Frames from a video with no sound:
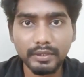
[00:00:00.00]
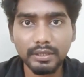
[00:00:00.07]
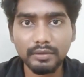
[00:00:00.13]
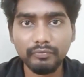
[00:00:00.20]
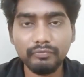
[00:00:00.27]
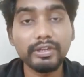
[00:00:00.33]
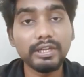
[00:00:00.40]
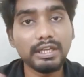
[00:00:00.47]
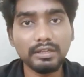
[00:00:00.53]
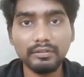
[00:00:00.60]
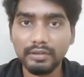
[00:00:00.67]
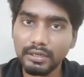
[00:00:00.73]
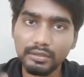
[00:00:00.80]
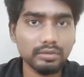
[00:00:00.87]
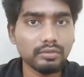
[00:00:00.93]
ஃபீலிங்
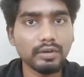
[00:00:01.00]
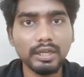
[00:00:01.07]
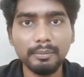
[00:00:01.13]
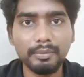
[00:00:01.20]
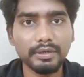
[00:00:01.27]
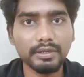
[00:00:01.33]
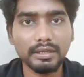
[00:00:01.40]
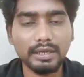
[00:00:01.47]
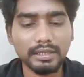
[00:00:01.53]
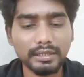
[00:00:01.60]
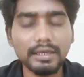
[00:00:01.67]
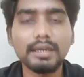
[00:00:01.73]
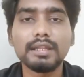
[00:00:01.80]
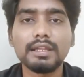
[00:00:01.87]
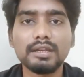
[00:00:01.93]
வர்றதுக்கும் வாய்ப்பு இருக்குது
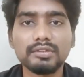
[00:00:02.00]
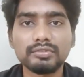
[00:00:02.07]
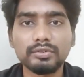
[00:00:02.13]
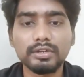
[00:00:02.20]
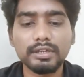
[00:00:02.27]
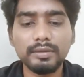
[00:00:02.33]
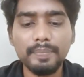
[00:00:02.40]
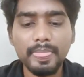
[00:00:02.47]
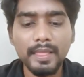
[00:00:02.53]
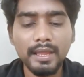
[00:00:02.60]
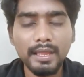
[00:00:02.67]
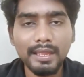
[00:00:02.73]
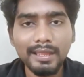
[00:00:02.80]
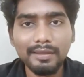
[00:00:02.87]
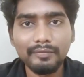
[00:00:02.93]
அதனால தான் நான் சொல்கிறேன்
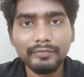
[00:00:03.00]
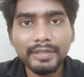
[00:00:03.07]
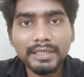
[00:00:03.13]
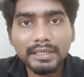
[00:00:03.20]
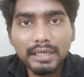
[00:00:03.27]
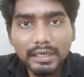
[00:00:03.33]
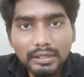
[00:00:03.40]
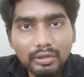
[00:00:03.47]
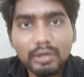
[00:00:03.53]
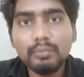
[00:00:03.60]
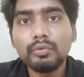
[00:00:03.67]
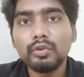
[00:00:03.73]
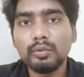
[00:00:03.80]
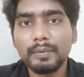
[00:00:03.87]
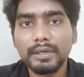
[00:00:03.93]
வீடு கட்டணும்
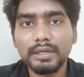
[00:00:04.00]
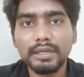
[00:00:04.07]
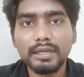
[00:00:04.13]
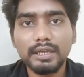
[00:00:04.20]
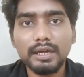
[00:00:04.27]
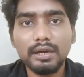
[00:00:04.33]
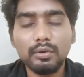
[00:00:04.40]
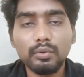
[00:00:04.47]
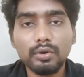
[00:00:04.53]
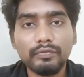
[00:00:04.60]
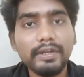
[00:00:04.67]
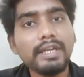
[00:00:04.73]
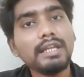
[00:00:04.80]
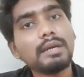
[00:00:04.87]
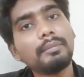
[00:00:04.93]
முடிவு பண்ணிட்டீங்கன்னா உங்கள்
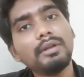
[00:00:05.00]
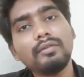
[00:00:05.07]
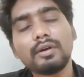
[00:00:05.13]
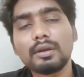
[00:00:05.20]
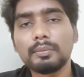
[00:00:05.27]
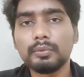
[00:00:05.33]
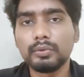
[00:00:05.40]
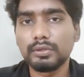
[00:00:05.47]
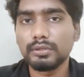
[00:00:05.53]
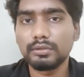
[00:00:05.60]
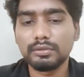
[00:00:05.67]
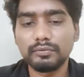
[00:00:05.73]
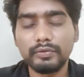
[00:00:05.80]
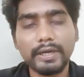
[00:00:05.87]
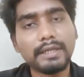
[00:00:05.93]
வீடு எப்படி வரப்போகுது
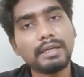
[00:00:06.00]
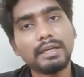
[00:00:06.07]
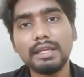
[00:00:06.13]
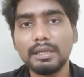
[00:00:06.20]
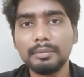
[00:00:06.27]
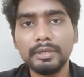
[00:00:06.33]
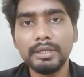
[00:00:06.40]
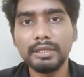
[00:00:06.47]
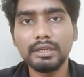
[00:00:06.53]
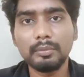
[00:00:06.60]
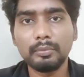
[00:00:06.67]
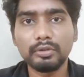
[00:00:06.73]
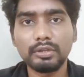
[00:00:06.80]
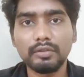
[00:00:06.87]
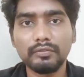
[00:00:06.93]
ஃபைனலாக எப்படி இருக்க
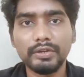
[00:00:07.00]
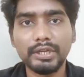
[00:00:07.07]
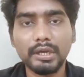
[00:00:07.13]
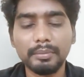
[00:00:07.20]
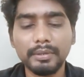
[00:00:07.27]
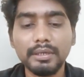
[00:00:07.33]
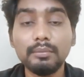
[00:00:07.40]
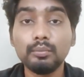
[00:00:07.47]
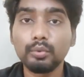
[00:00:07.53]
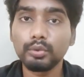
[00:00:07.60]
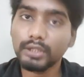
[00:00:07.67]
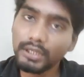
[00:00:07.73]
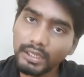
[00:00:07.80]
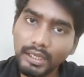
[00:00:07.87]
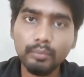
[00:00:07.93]
போகுது வீடு அப்படின்னு
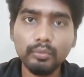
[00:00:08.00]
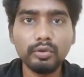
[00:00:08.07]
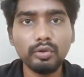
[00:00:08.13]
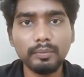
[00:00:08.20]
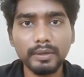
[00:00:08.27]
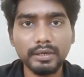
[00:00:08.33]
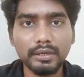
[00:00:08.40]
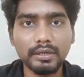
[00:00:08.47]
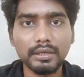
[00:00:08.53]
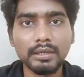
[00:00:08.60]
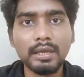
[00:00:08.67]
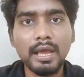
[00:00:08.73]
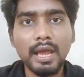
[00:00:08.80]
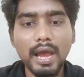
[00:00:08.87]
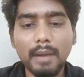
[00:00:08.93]
முதல்லயே முடிவு பண்ணிவிடுங்க
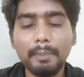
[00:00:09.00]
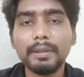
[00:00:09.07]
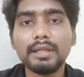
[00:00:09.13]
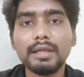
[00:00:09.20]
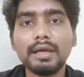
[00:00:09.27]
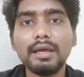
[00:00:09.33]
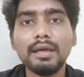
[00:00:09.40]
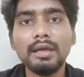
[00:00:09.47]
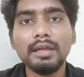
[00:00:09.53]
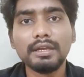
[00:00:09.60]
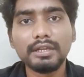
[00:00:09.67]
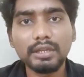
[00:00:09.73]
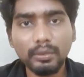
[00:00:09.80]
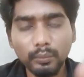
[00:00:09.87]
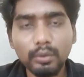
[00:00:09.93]
அப்போ தான்
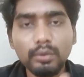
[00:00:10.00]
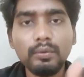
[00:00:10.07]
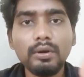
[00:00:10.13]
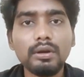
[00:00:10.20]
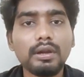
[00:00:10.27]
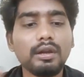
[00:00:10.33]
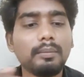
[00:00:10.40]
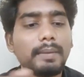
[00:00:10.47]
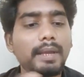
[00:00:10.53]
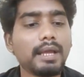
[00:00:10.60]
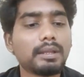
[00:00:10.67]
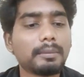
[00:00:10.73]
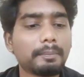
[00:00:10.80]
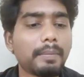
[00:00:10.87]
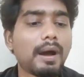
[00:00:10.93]
நீங்கள் ஒரு ஒரு நாளுமே
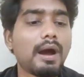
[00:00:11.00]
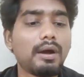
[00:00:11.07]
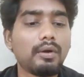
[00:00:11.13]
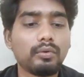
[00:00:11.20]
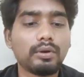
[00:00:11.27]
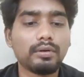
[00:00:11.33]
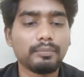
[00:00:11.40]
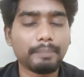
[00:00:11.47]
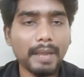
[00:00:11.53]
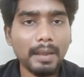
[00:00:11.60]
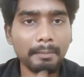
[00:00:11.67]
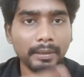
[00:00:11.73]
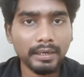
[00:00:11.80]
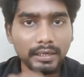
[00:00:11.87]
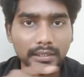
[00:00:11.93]
அதை பா உங்கள்
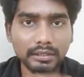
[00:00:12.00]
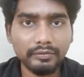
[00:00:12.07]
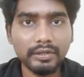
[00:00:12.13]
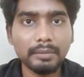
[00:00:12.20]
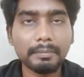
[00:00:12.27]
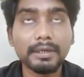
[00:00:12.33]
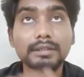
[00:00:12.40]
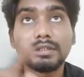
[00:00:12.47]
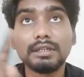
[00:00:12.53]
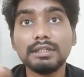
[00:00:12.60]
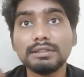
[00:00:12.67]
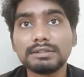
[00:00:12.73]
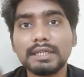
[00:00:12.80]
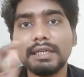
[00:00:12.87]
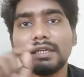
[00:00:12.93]
பேப்பரில் அந்த வீடை பார்த்துட்டு
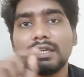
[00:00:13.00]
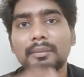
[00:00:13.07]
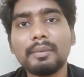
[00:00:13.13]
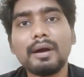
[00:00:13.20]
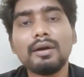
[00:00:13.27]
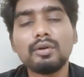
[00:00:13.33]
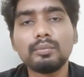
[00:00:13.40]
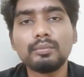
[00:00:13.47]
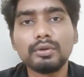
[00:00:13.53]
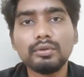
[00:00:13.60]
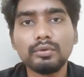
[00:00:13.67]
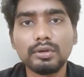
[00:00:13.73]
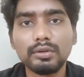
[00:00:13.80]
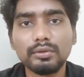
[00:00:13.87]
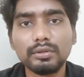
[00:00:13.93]
சைட்டில் பார்க்கும்போது
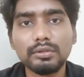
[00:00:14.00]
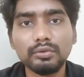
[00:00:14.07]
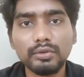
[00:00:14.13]
உங்களுக்கு வந்து ஒரு